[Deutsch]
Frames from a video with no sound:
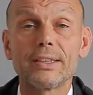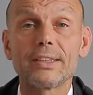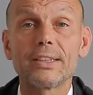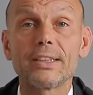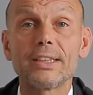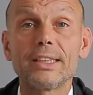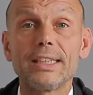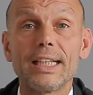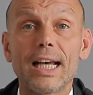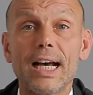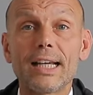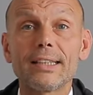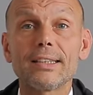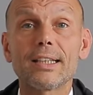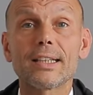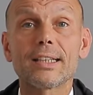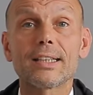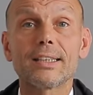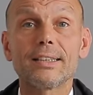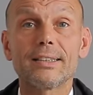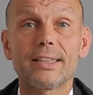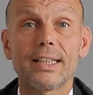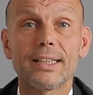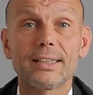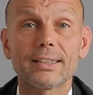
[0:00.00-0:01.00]
wenn sich die
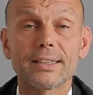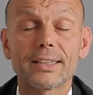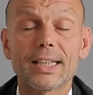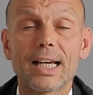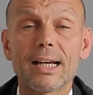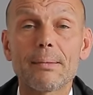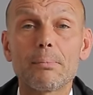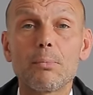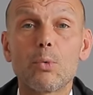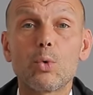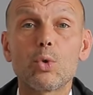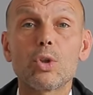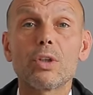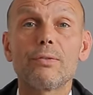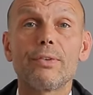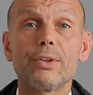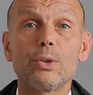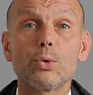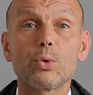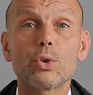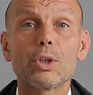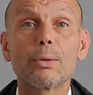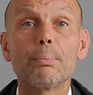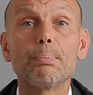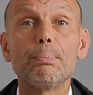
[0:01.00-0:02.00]
anderen gesetzt haben
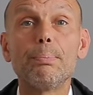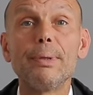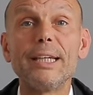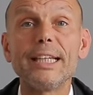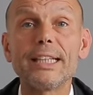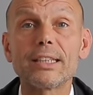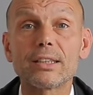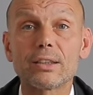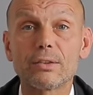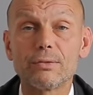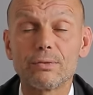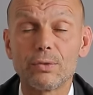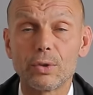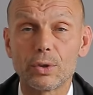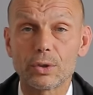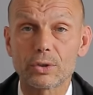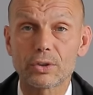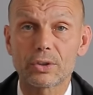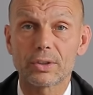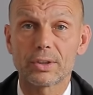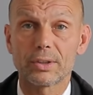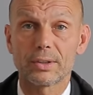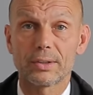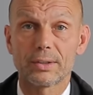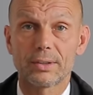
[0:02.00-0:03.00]
oder wenn du gebeten
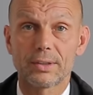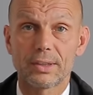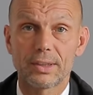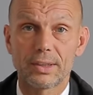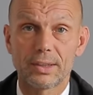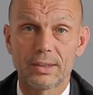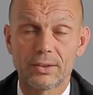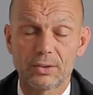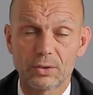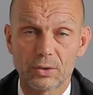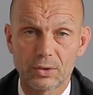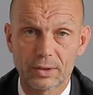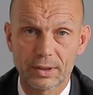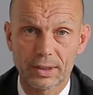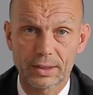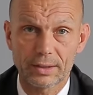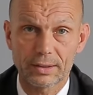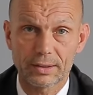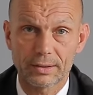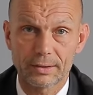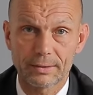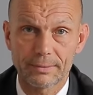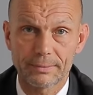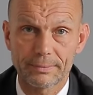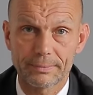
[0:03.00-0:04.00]
wirst, dich
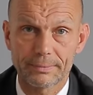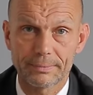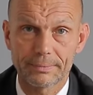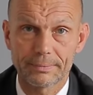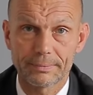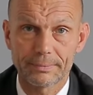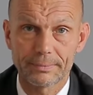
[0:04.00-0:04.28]
hinzusetzen.